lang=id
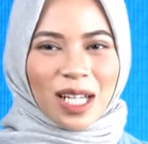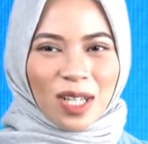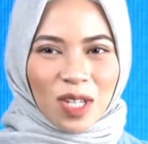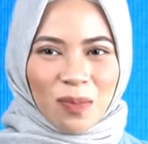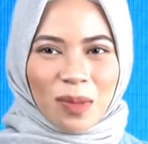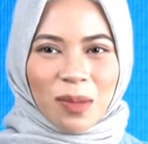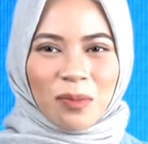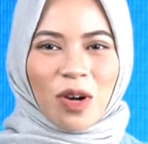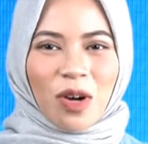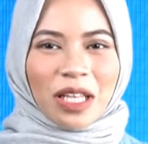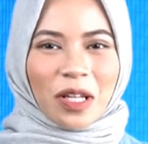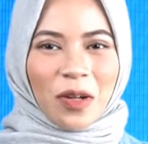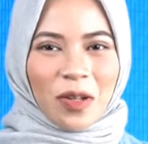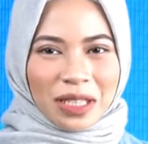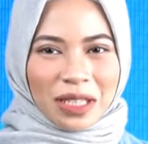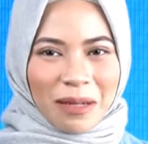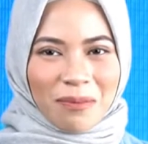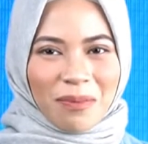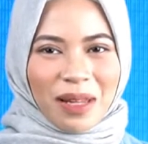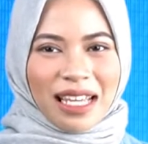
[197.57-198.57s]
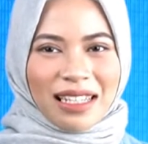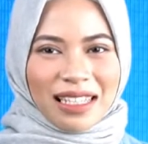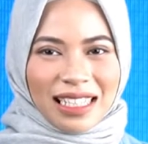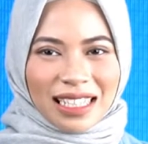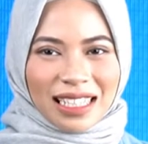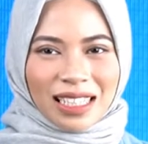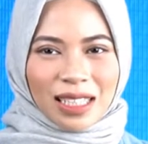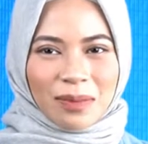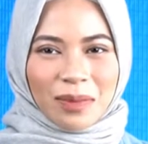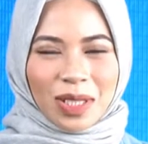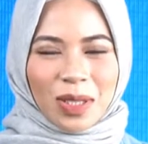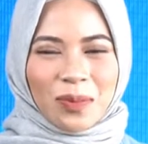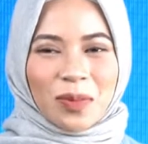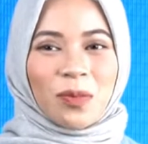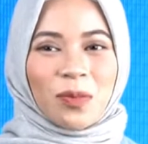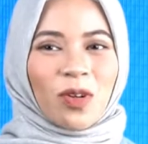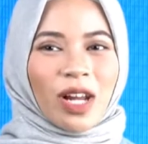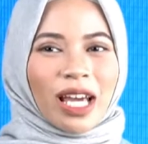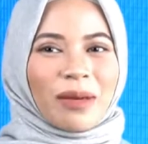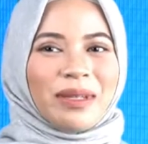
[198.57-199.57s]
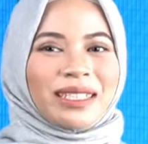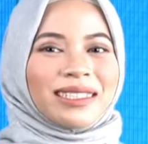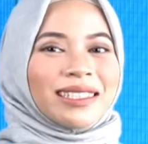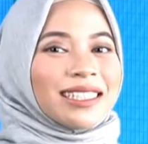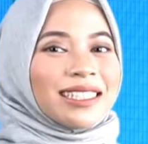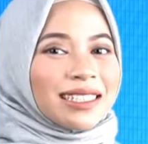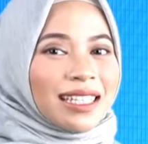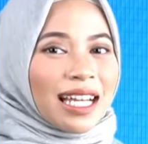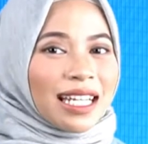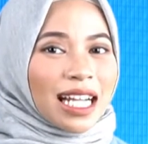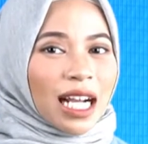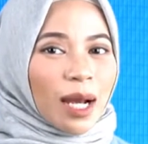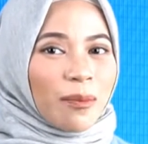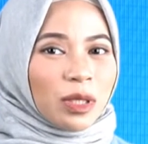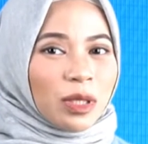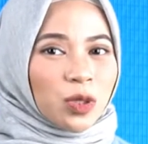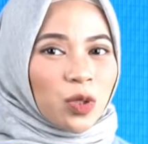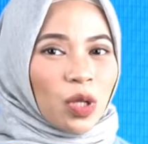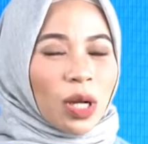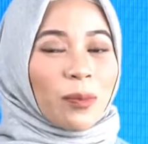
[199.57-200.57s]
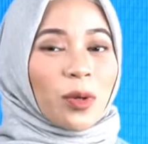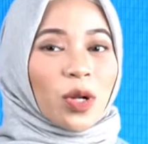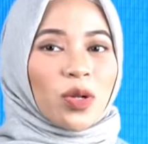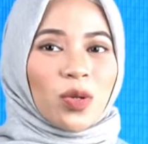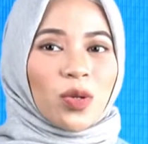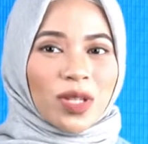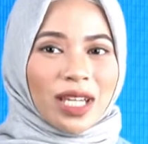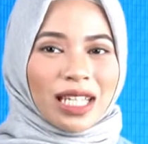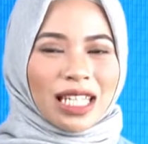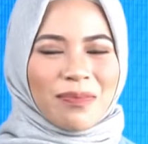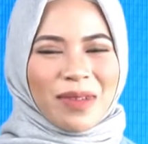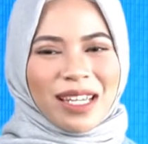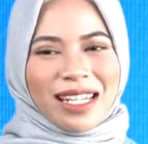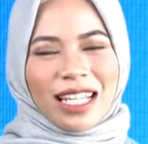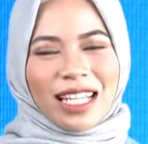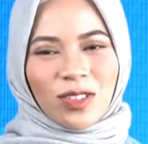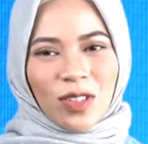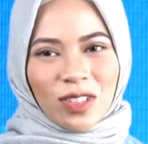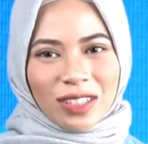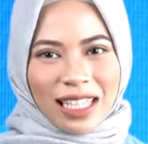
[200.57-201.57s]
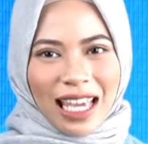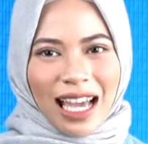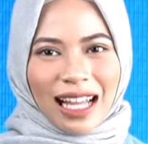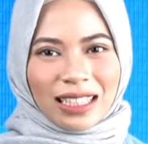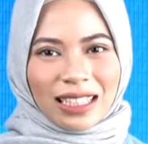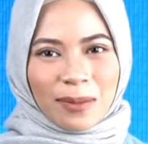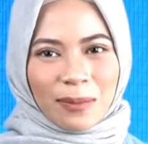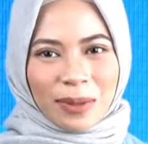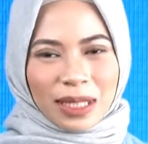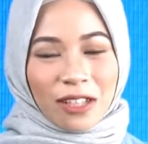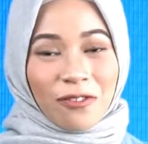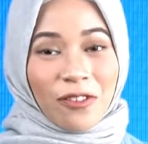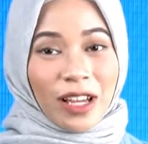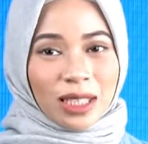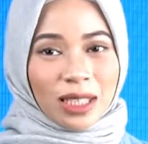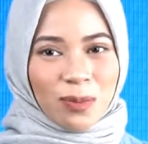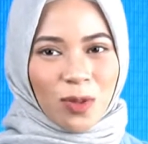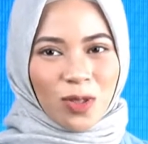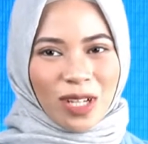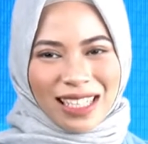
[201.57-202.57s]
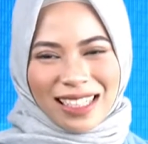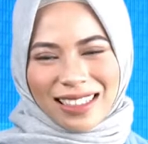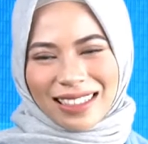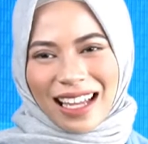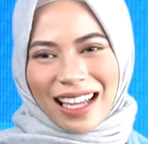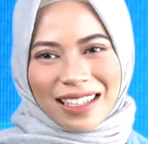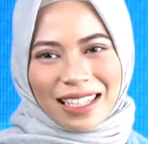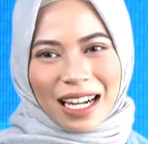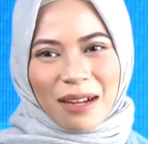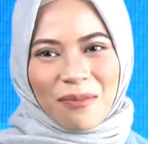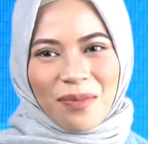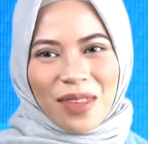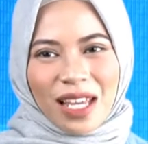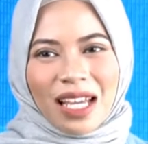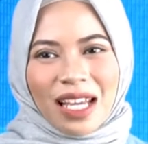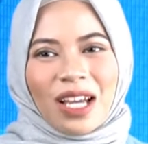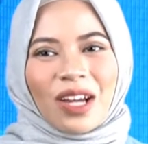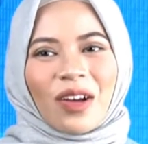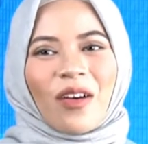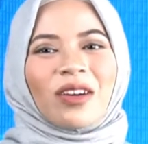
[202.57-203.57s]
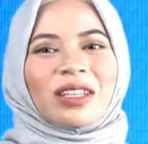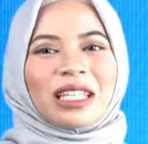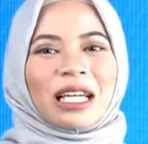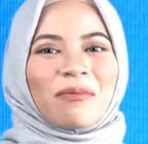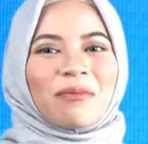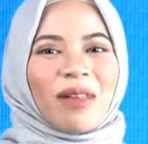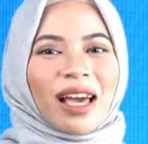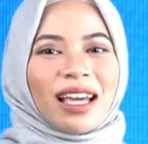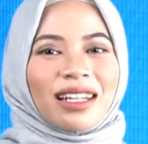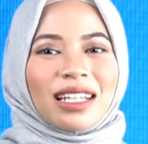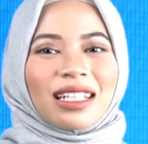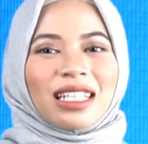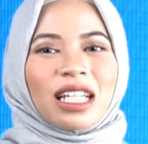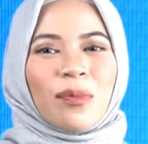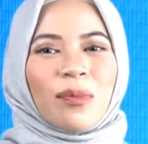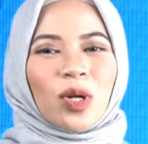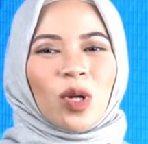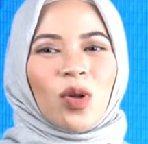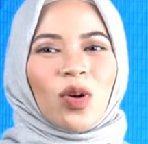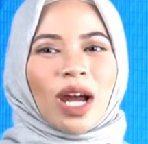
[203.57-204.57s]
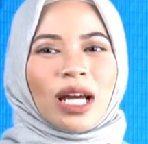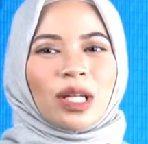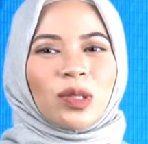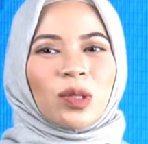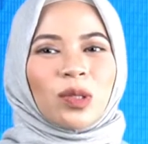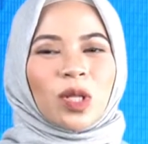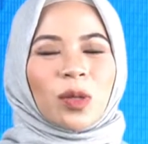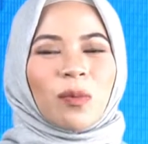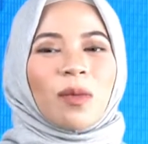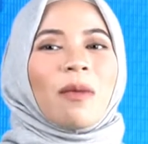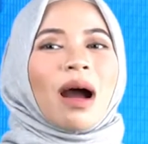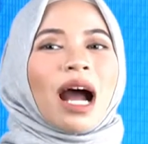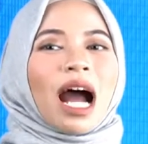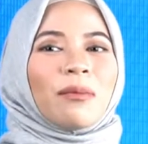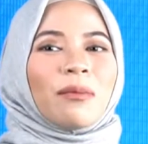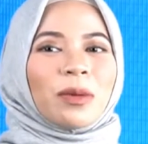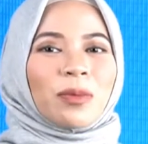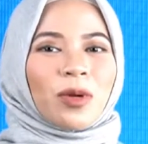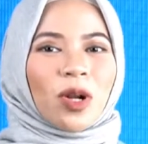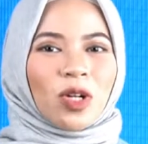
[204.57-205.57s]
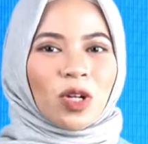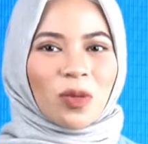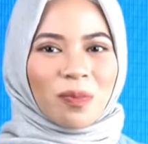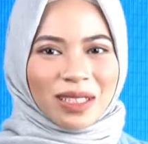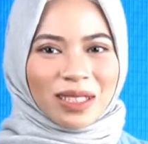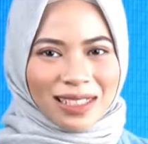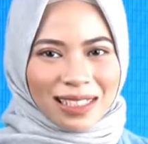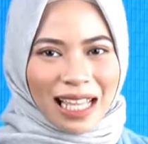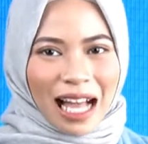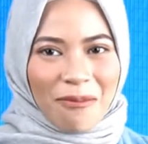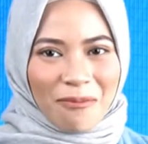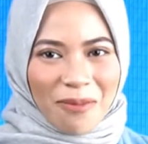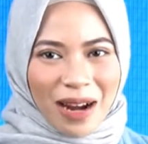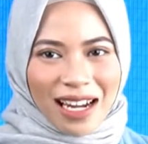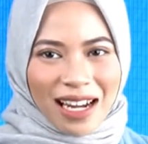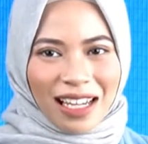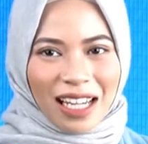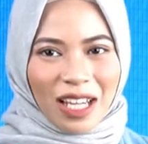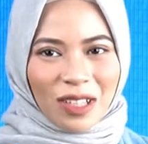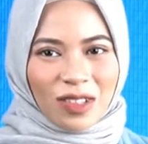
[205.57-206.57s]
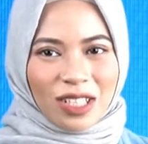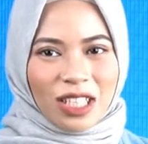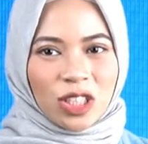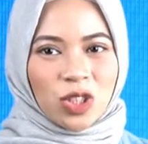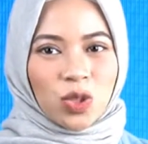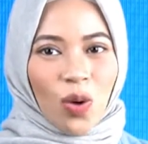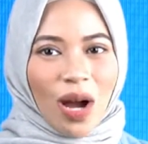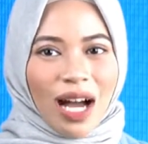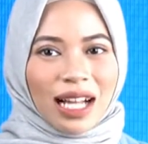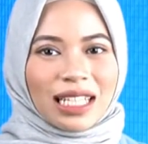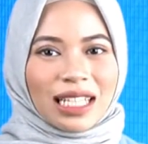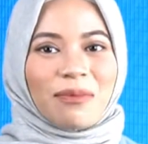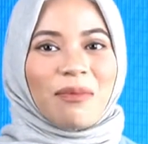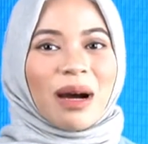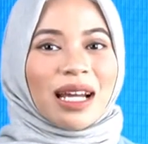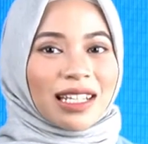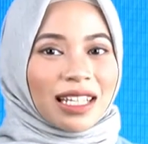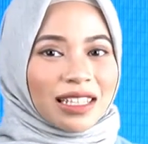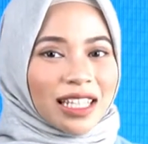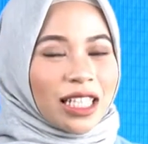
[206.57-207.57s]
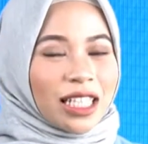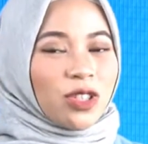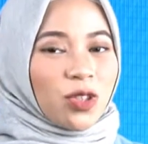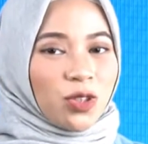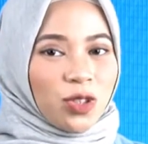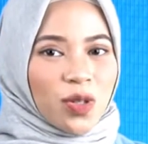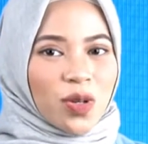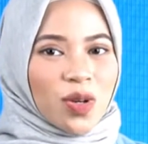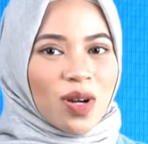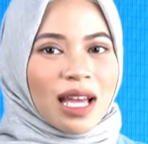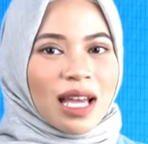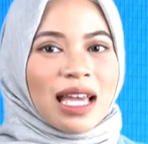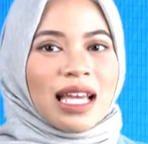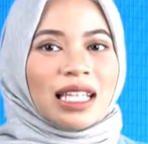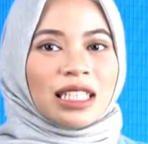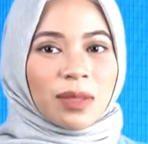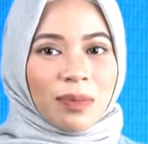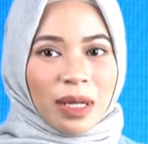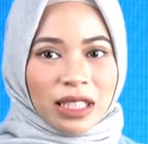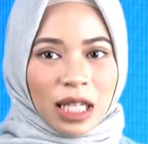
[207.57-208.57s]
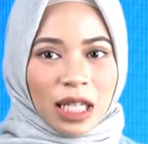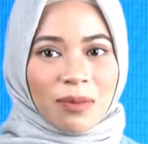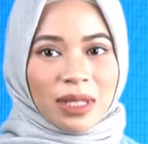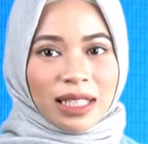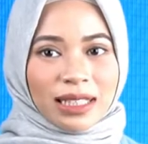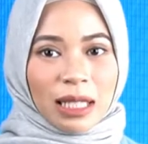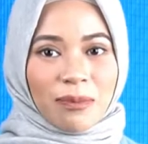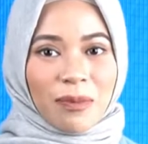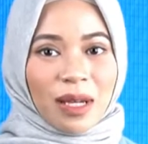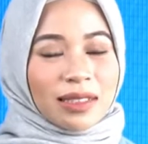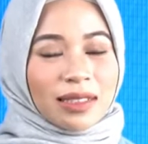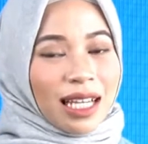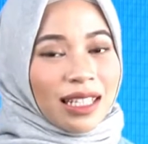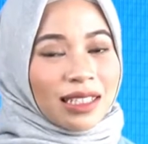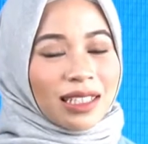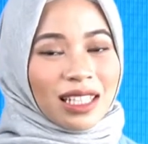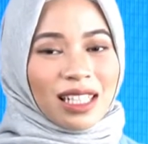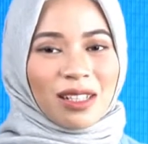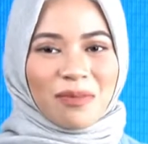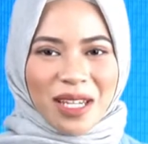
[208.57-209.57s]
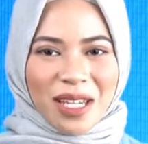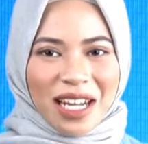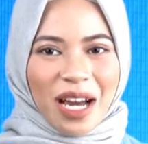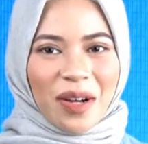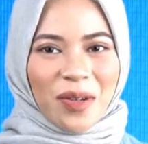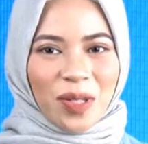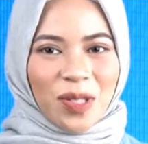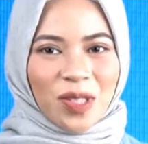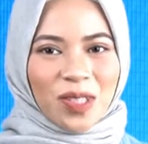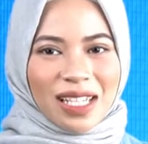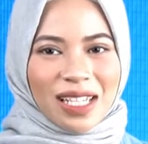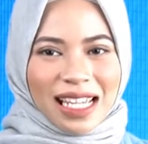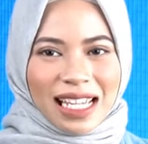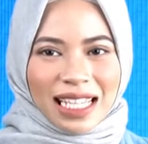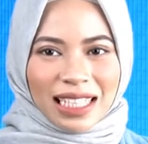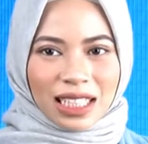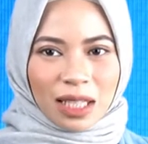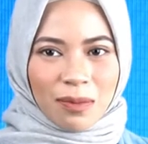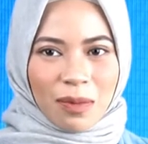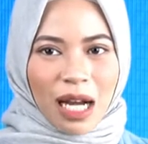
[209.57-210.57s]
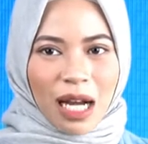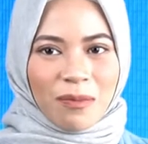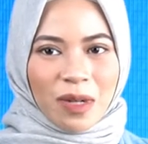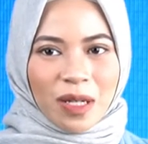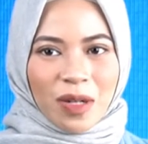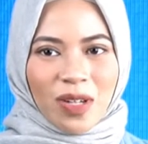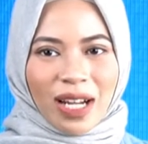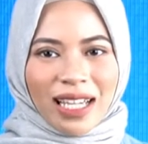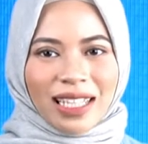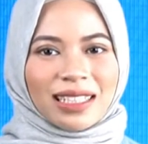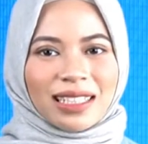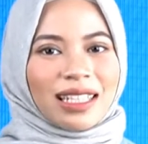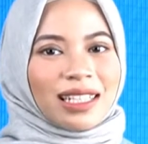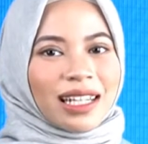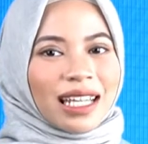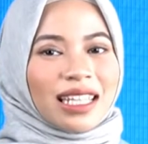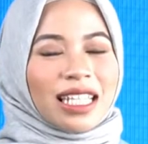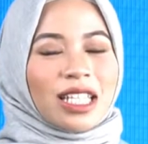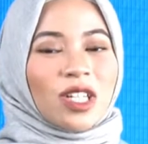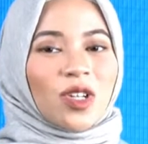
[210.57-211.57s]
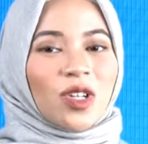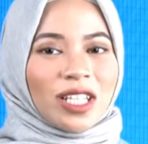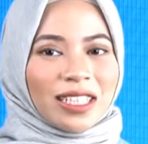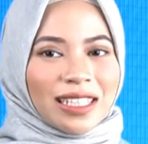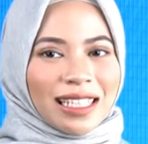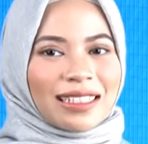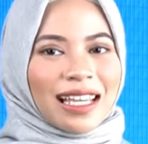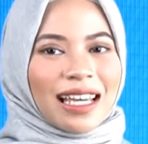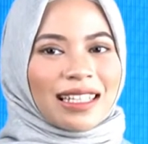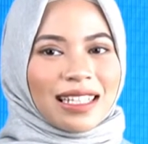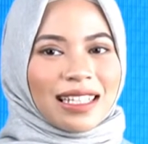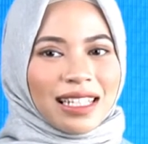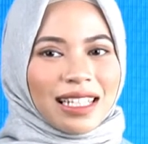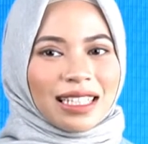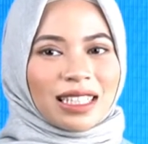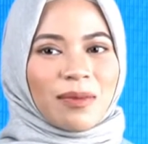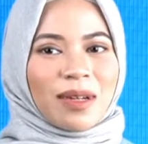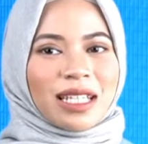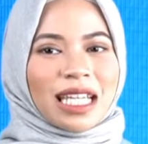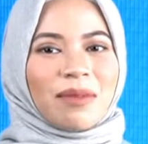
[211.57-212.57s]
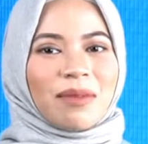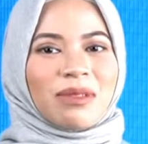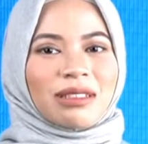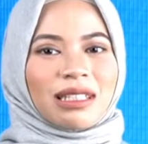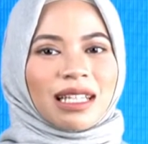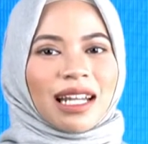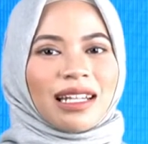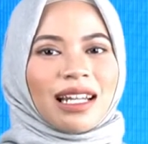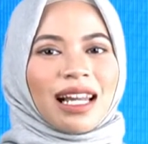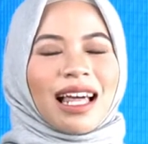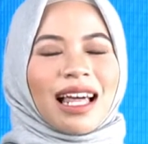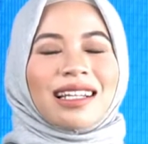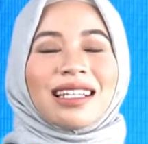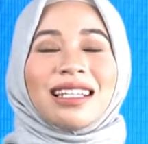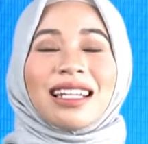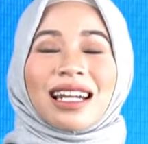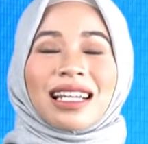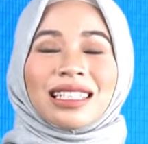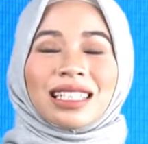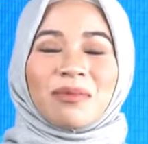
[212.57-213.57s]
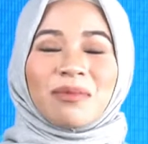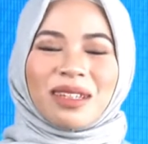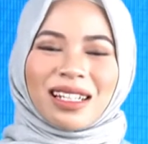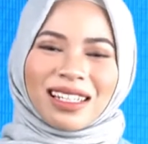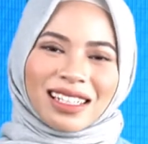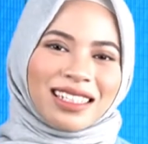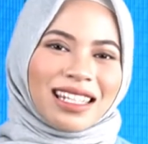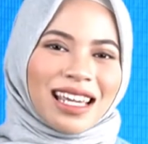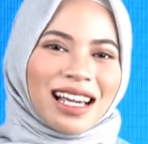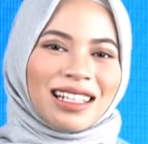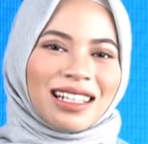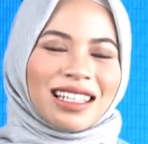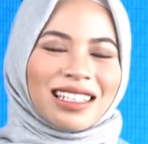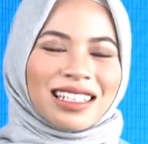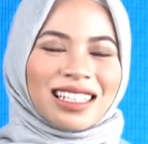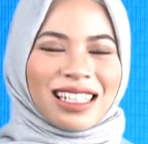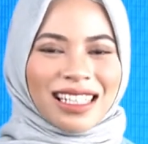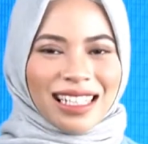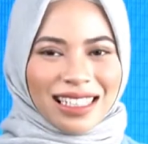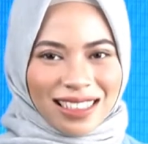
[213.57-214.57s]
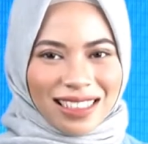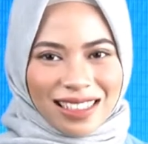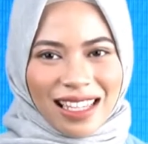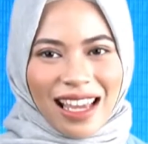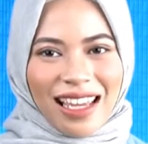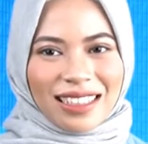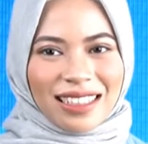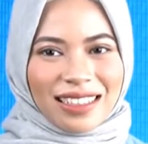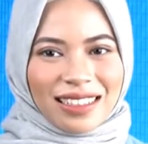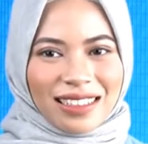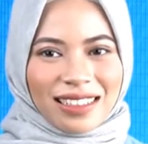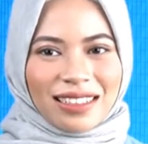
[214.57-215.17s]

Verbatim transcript: perlu membuat konten planner sebelum memulai bisnisnya dengan menjual produknya di media sosial seperti Facebook dan Instagram. Konten planner diperlukan untuk memahami produk bisnis apa yang laku dijual dan market yang dituju, semacam riset pasar terlebih dahulu. Sebab pengguna internet di Indonesia saat ini sebagian besar adalah generasi milenial dan generasi Z.